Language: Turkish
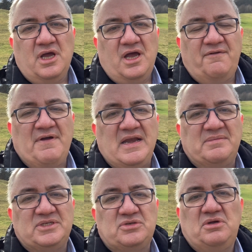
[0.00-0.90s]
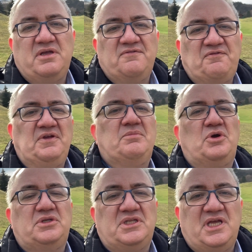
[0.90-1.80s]
Efendime söyleyeyim
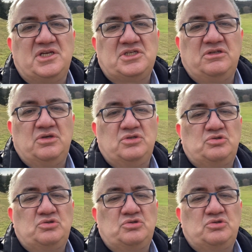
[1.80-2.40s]
Freebird'de de yaşanıyordur.